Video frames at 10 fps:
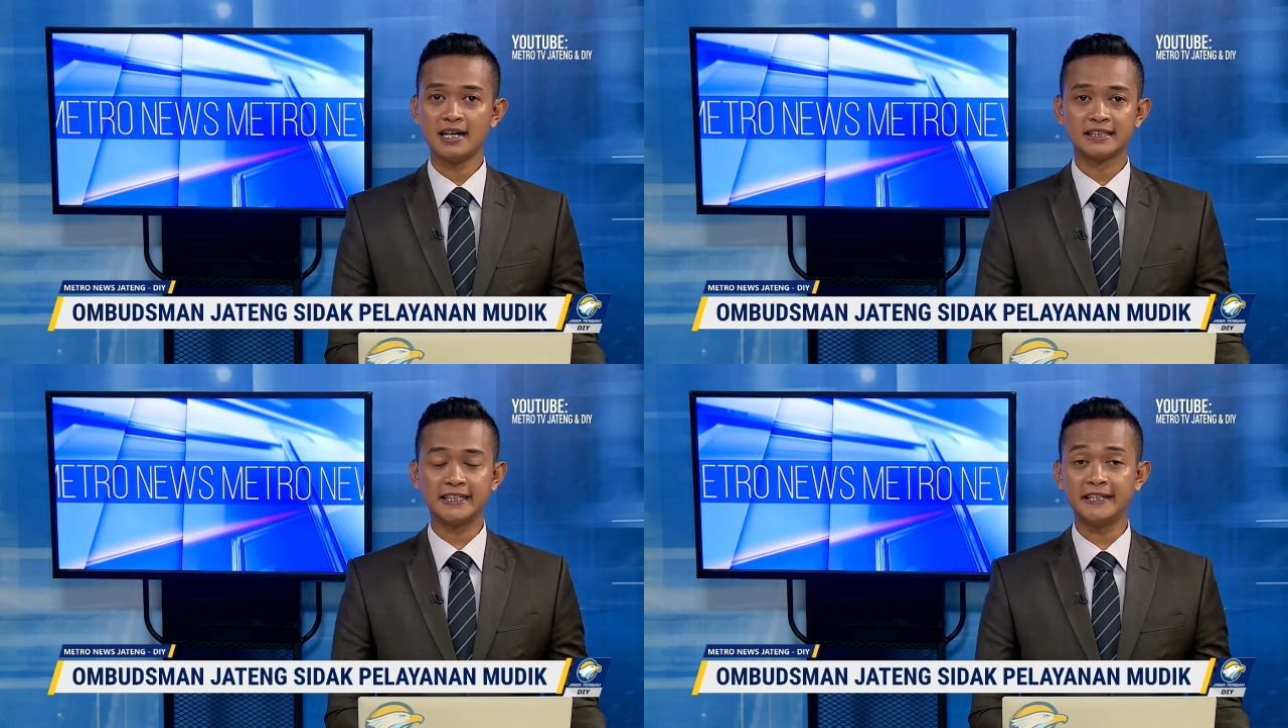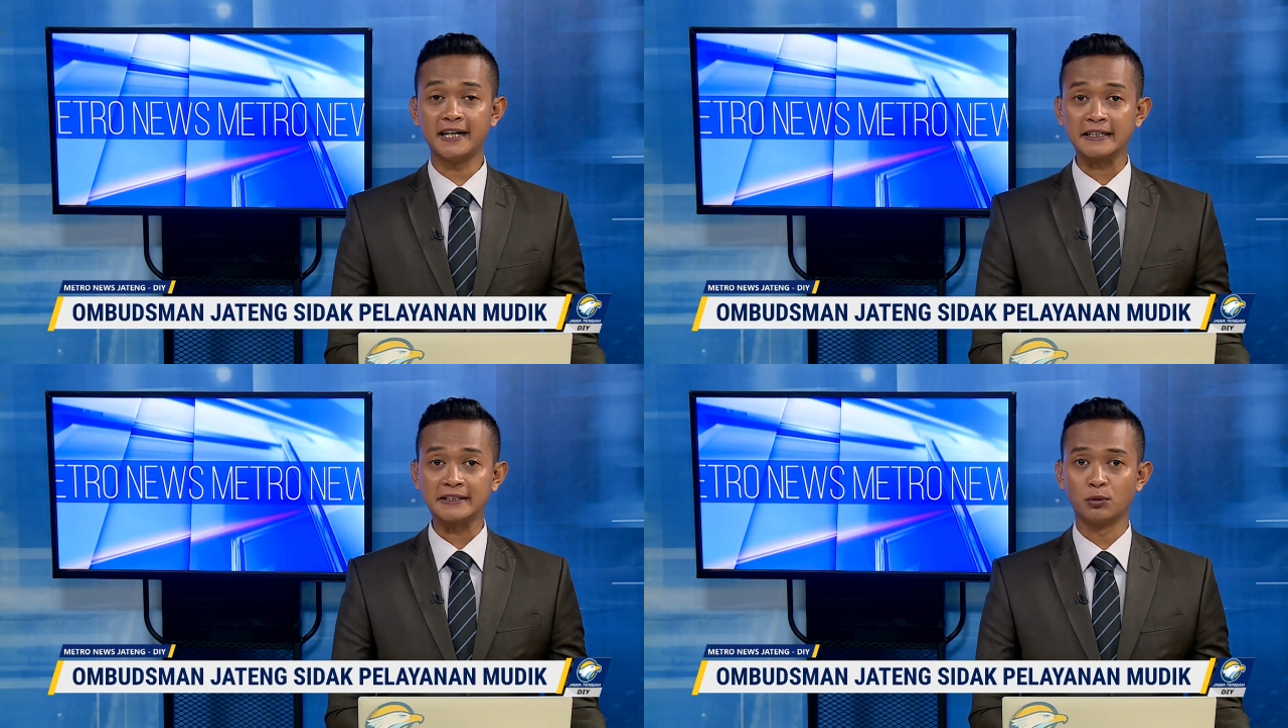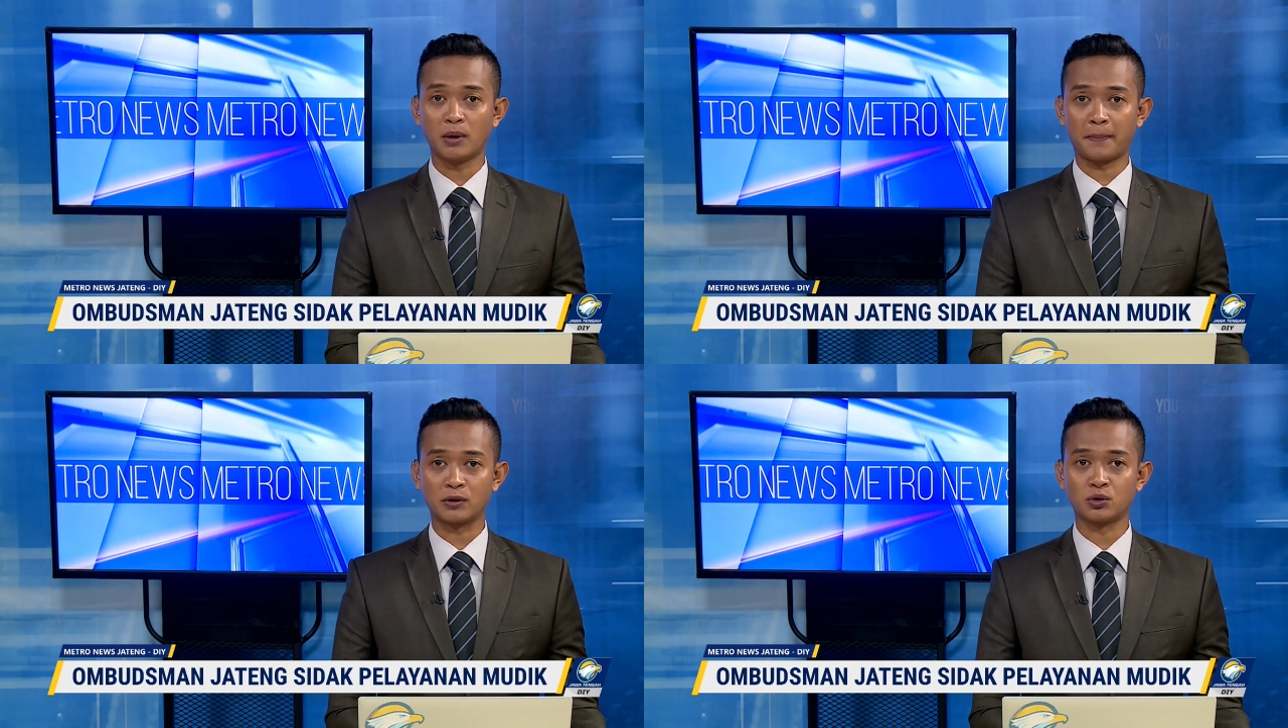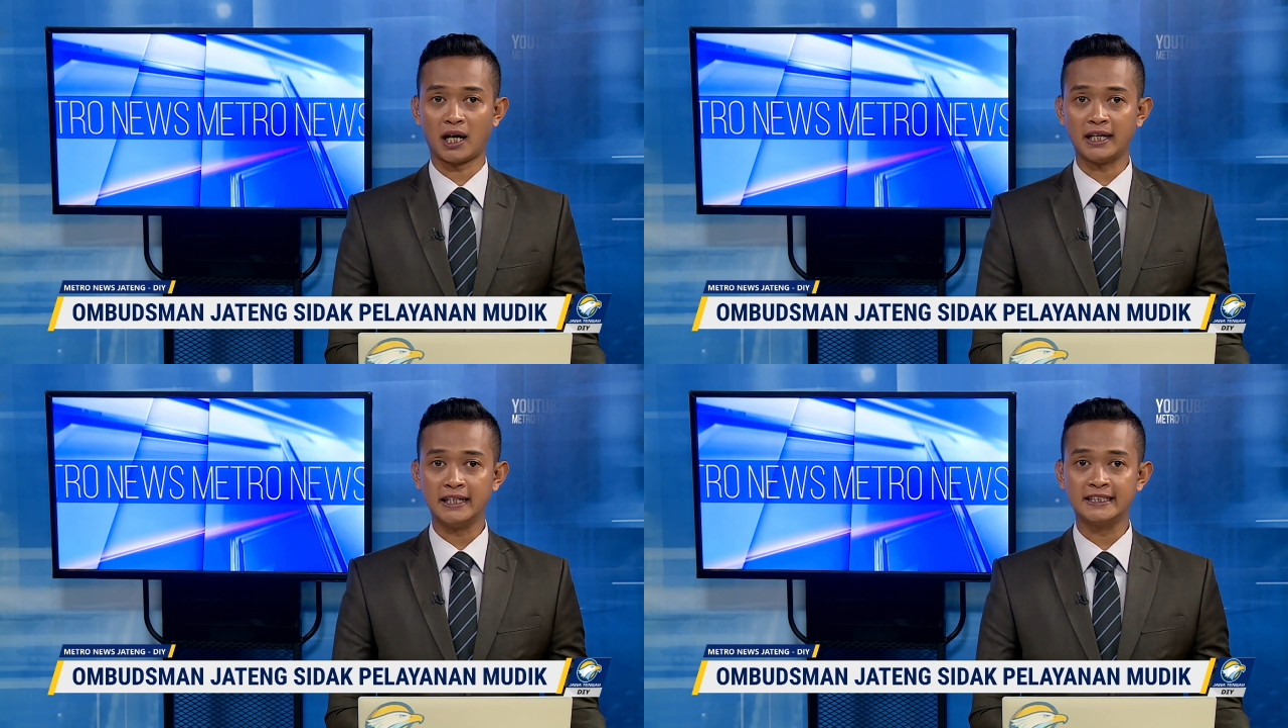sidak ke sejumlah
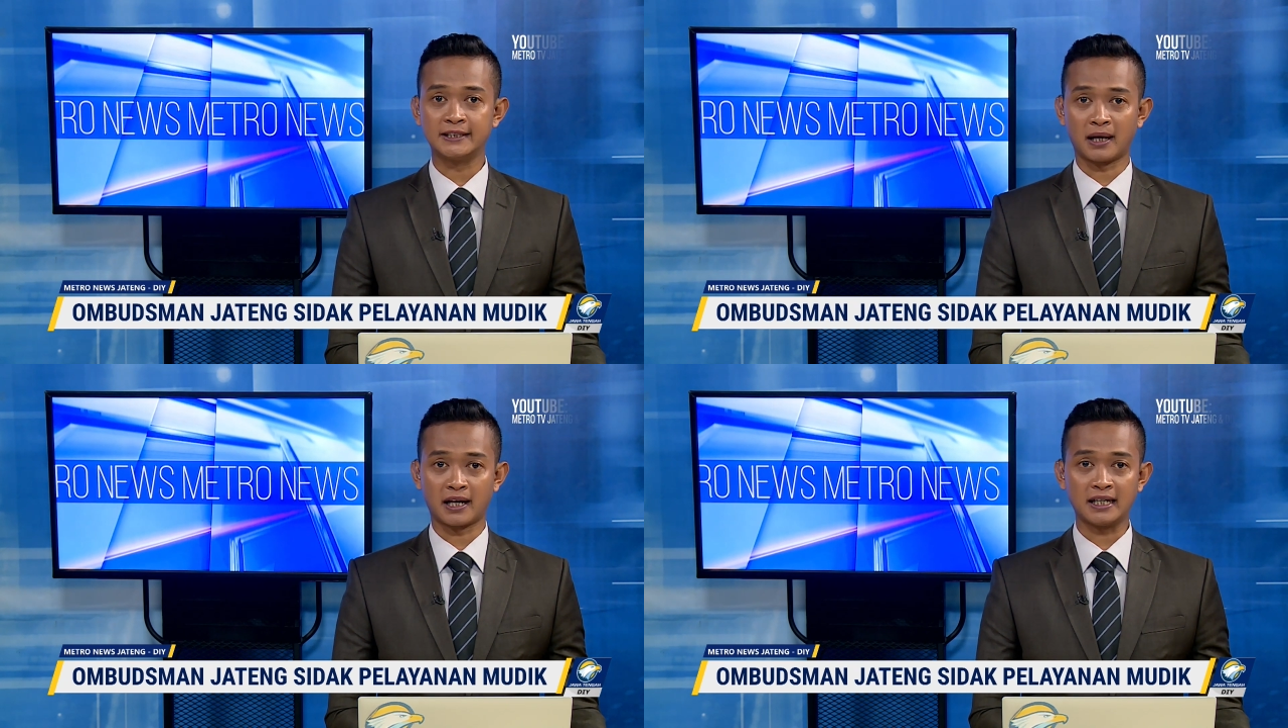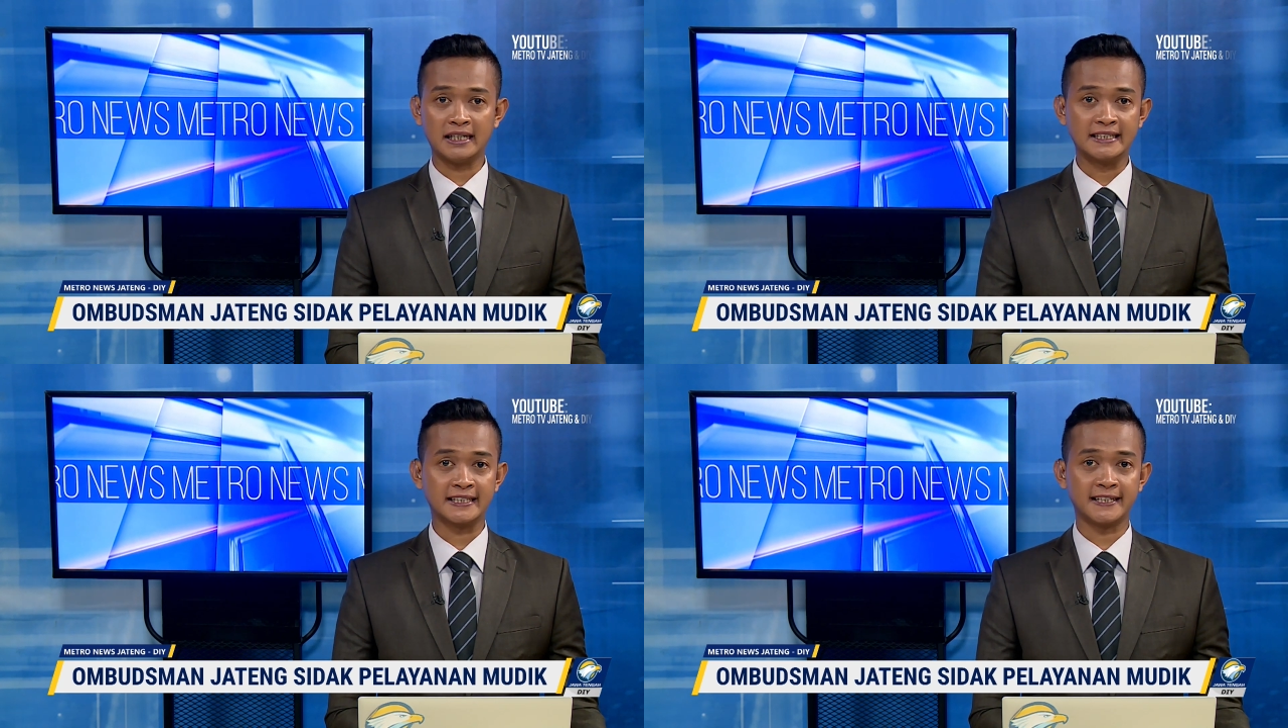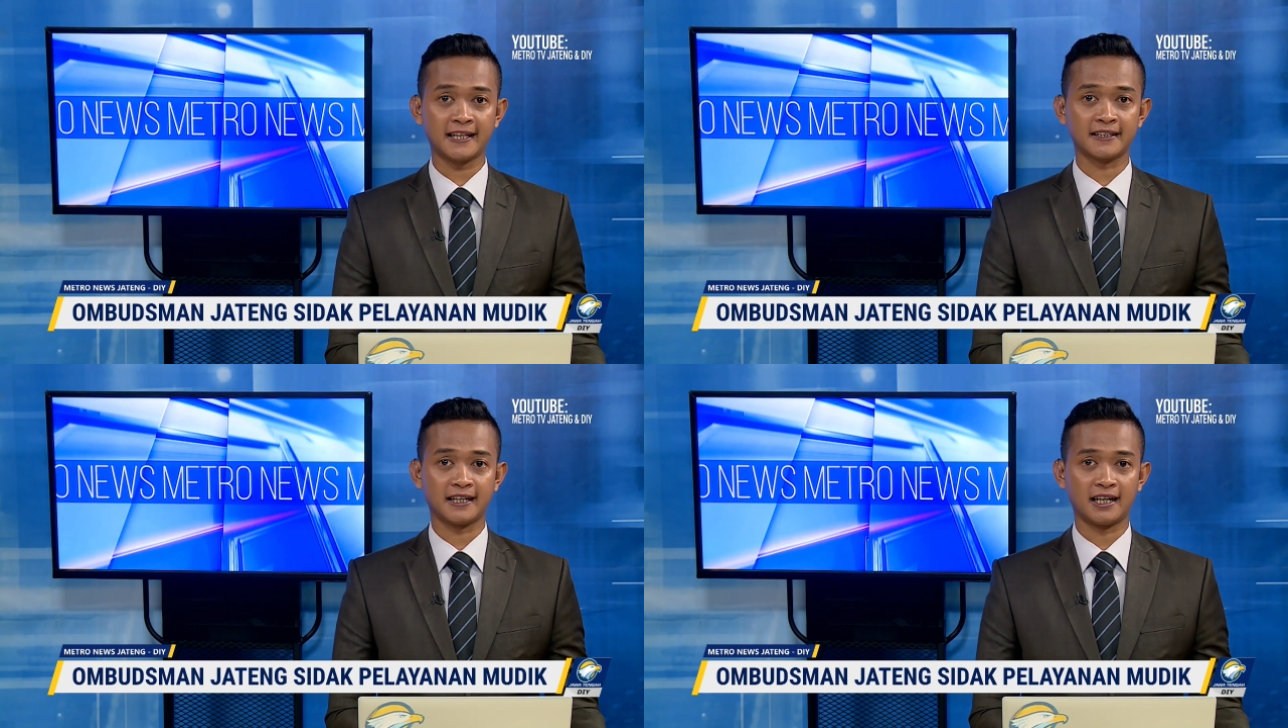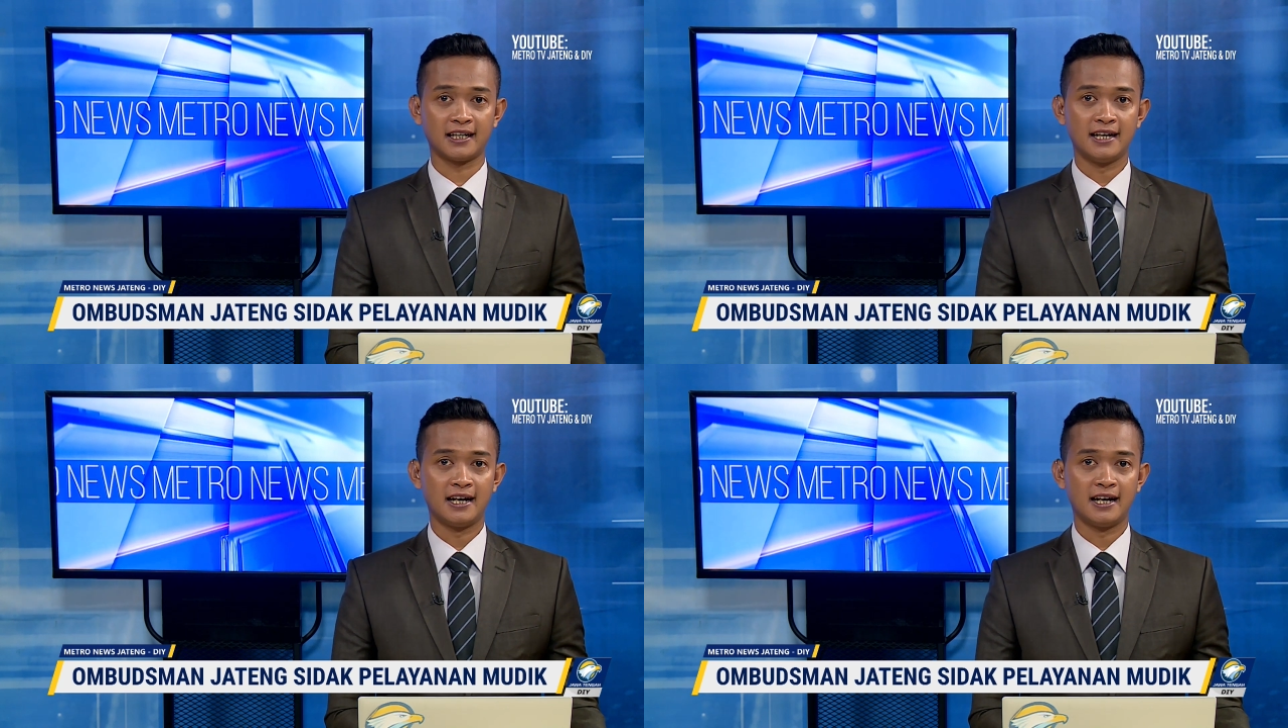perusahaan di Semarang dan sekitarnya.